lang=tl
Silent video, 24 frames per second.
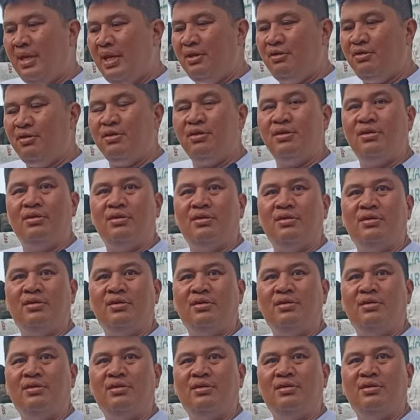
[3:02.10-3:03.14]
Diretso to.
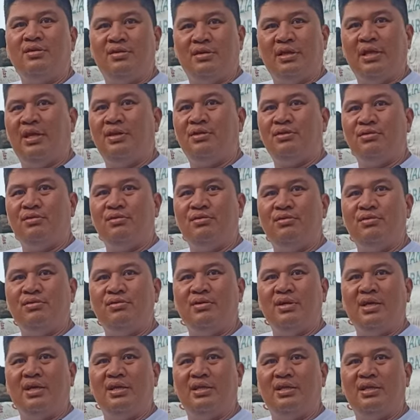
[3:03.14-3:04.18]
Diretso
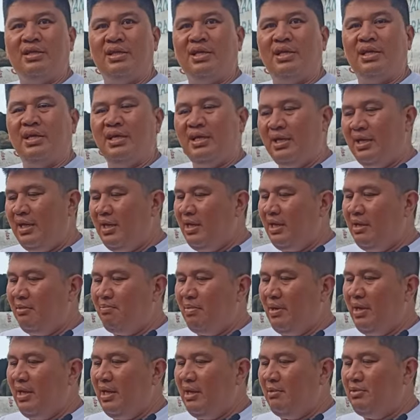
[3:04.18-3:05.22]
kulungan. Hindi
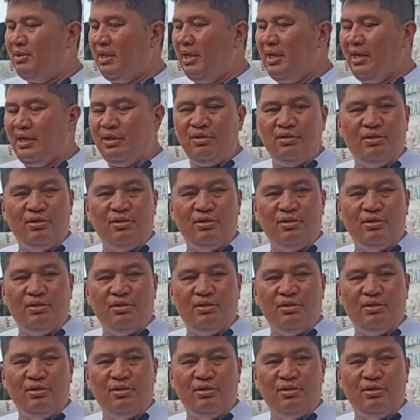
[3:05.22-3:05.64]
nagpahirap sa akin.